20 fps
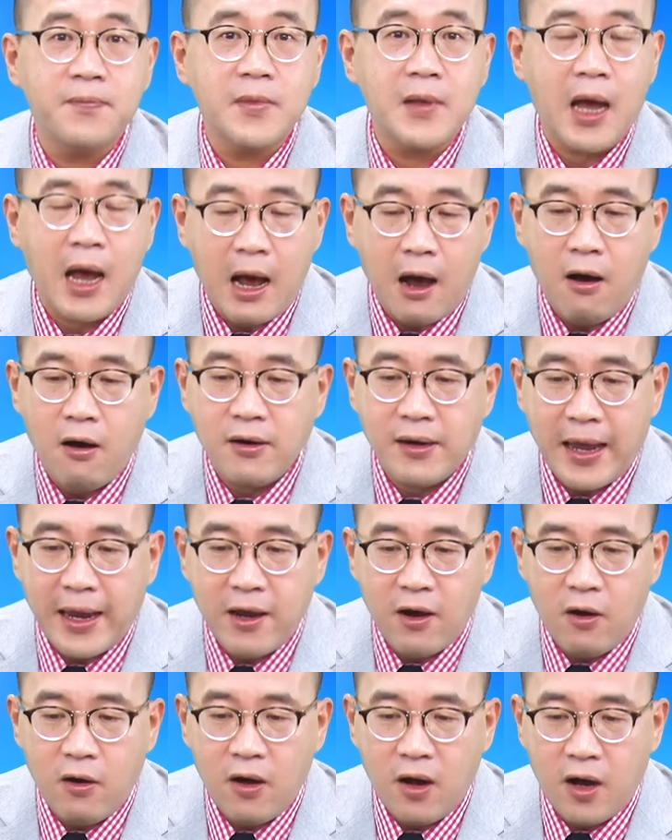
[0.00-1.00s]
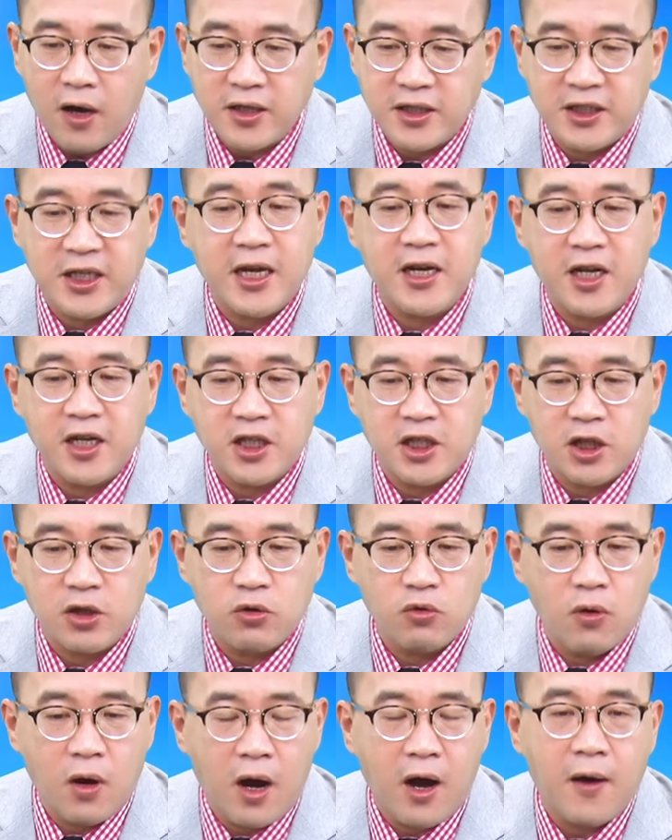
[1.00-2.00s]
好，来哦哈，仙人指
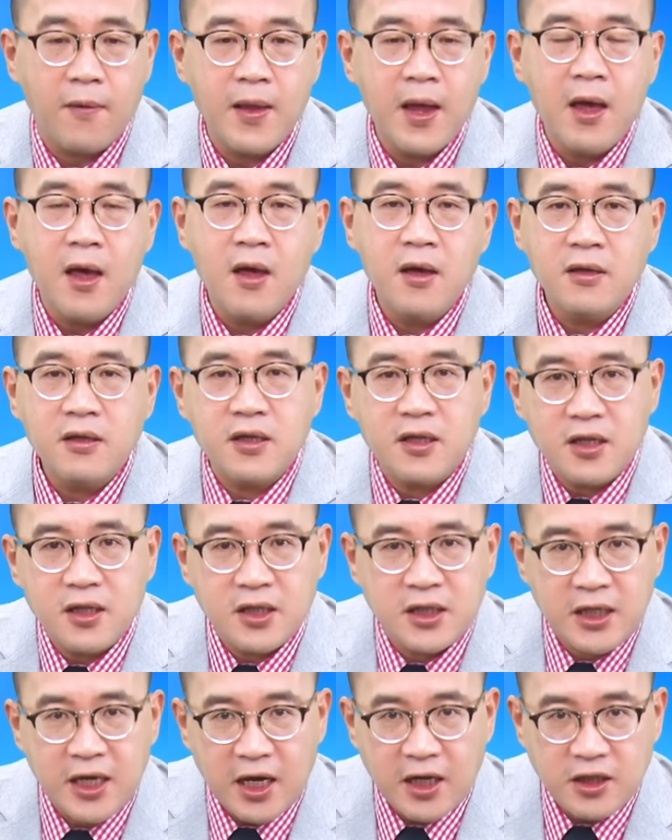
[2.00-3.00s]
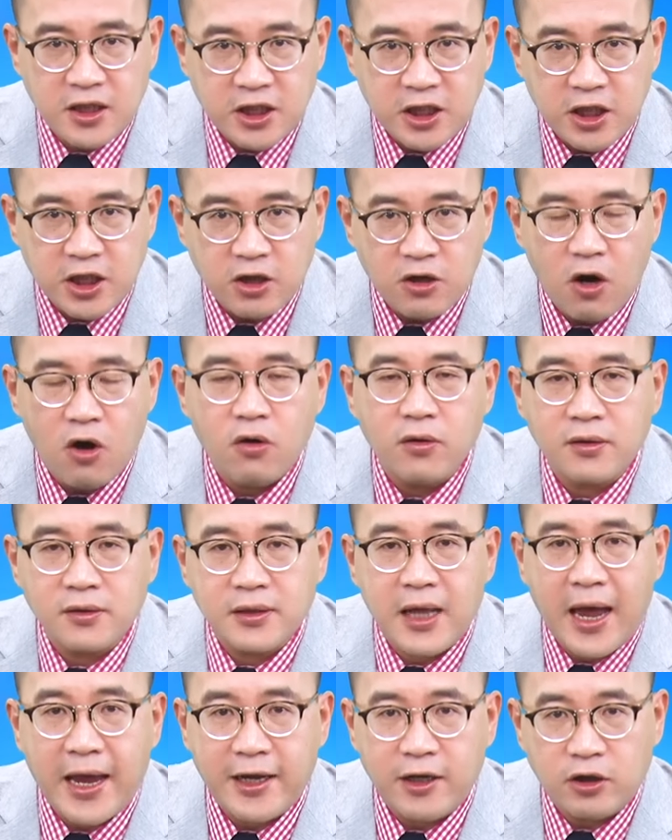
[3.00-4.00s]
路哈，日线起攻
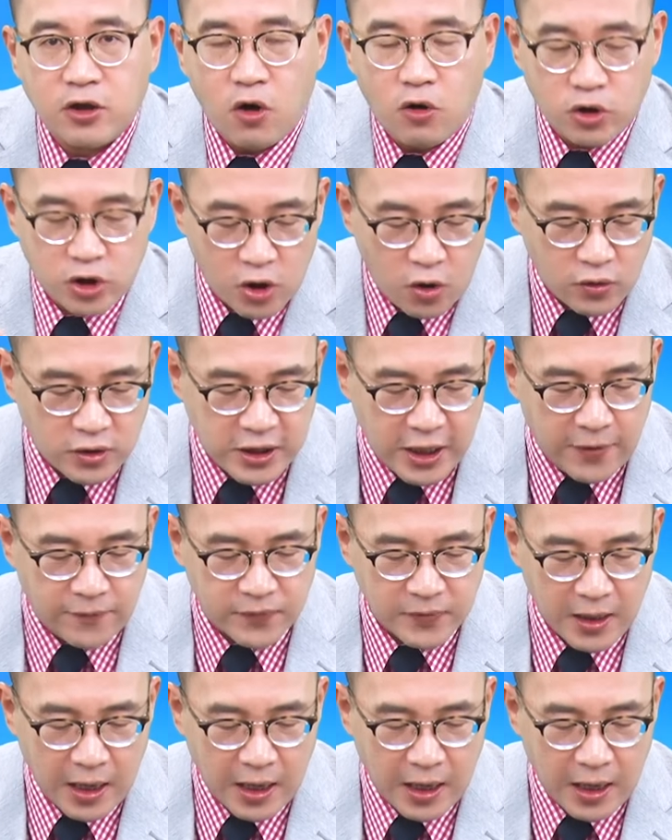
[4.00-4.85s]
带动周线。